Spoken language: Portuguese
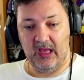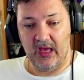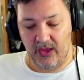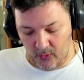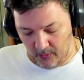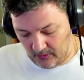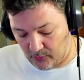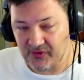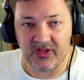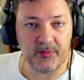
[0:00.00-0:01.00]
E eu
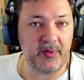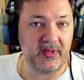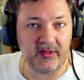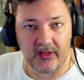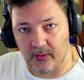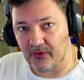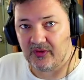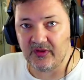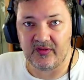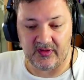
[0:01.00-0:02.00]
estou sempre a bater com
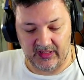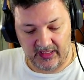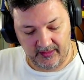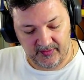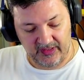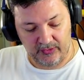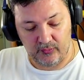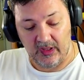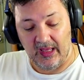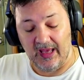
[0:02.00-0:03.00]
isto na secretária.
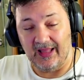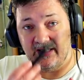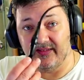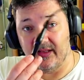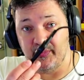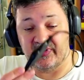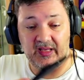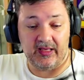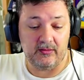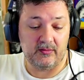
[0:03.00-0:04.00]
Portanto, além de ser
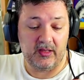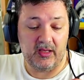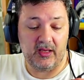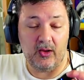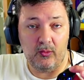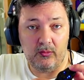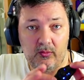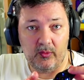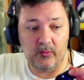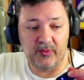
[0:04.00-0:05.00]
pesado, é, é
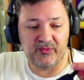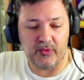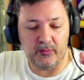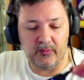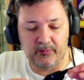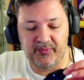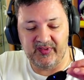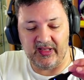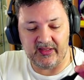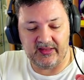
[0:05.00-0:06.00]
um, um acessório
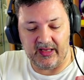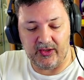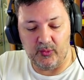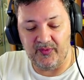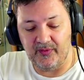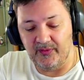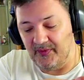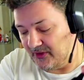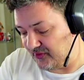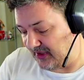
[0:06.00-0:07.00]
pesado que está aqui no edifício,
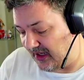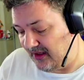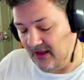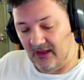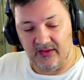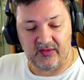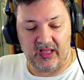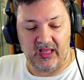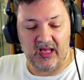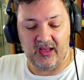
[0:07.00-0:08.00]
devia de estar, se
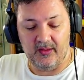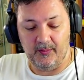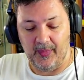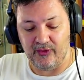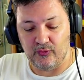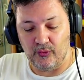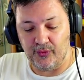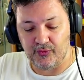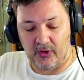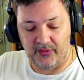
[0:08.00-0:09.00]
calhar, mais
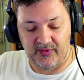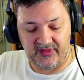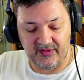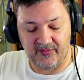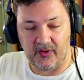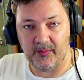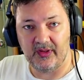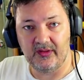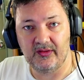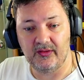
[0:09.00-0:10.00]
longe ou devia de ter
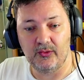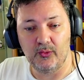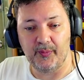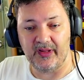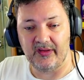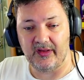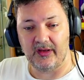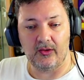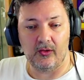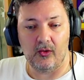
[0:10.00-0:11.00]
forma de o
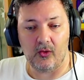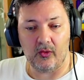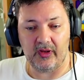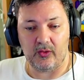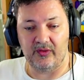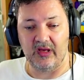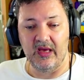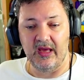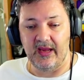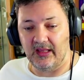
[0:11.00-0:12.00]
prender ou, ou, qualquer coisa.
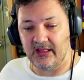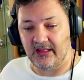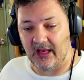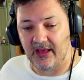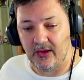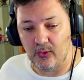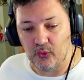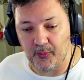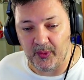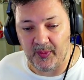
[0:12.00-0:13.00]
Ele anda aqui, eu
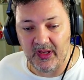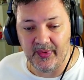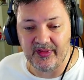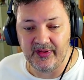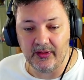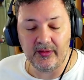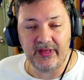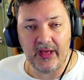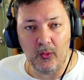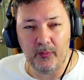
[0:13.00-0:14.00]
dou por mim a batê-lo
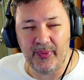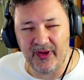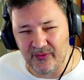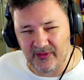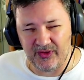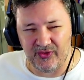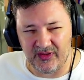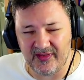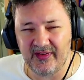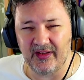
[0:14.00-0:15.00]
e é um peso que a
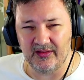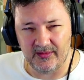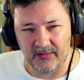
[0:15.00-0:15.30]
gente sente.